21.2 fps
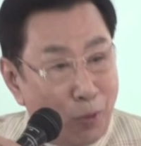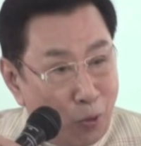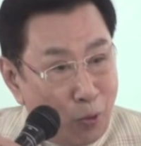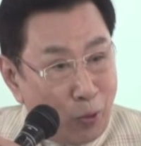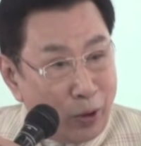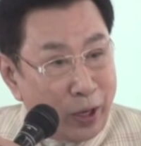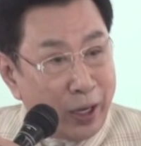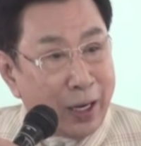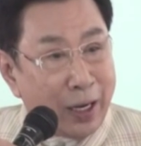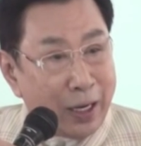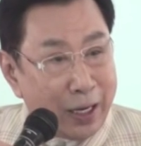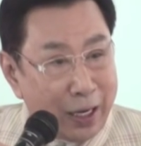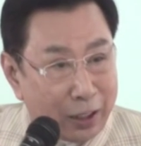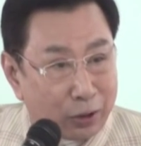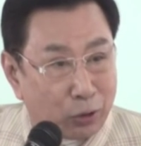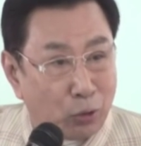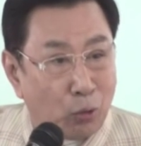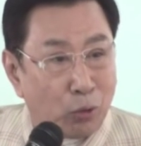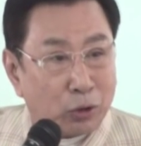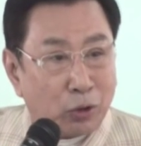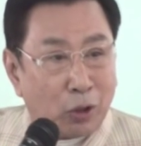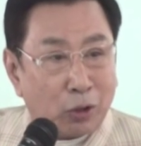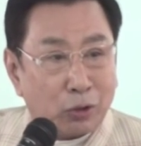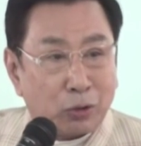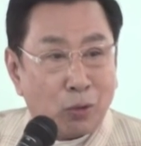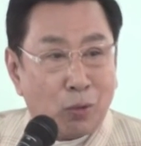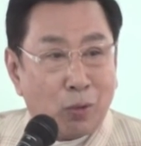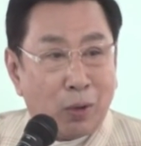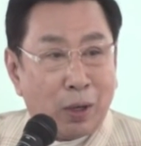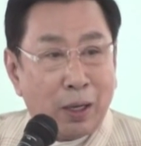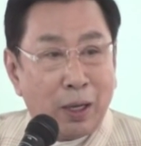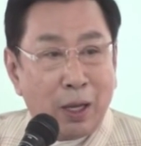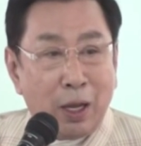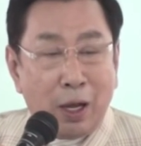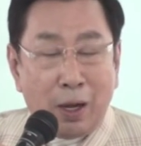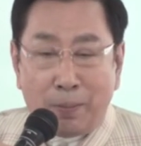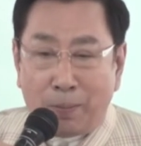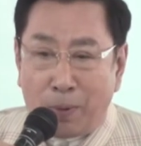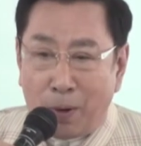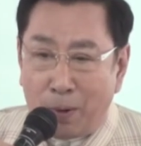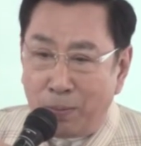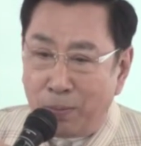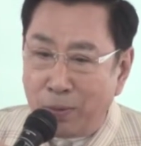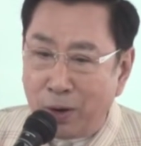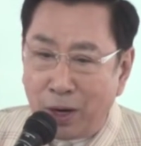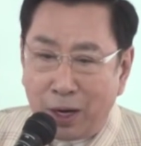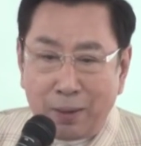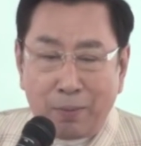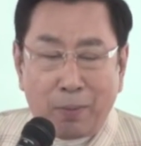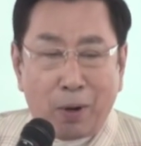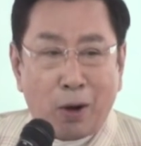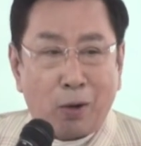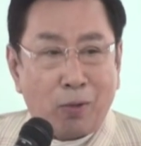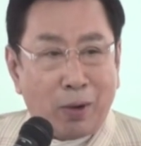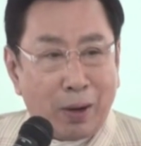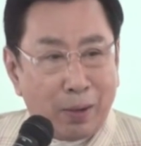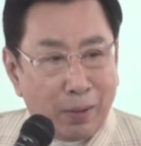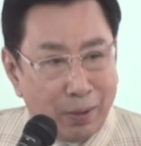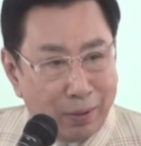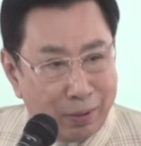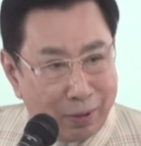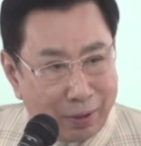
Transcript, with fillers: คุยกันเนี่ยตัวต่อตัวผมก็เลยบอกว่า